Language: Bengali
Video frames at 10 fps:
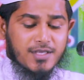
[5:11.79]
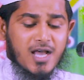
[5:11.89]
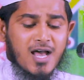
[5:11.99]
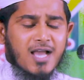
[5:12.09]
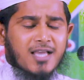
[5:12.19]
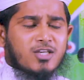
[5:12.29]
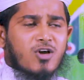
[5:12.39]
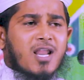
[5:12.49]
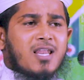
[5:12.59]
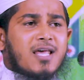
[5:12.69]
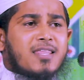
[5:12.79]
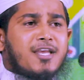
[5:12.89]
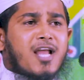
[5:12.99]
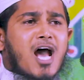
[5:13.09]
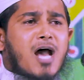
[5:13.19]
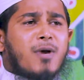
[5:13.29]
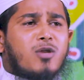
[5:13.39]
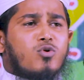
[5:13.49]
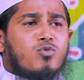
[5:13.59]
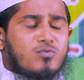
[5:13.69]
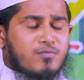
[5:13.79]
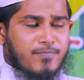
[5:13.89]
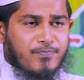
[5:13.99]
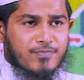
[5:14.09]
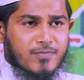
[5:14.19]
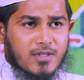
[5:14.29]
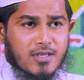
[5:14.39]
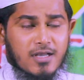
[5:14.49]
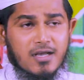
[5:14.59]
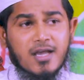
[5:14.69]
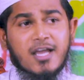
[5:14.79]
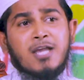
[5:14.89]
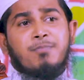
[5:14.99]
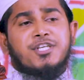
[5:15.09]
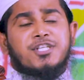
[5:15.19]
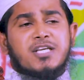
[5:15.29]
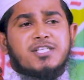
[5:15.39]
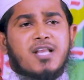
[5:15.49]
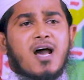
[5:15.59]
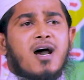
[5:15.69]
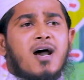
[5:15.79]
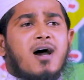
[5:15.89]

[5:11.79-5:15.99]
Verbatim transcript: ইয়া আইয়ুহাল্লাযীনা আমানু হে বিশ্বাসীরা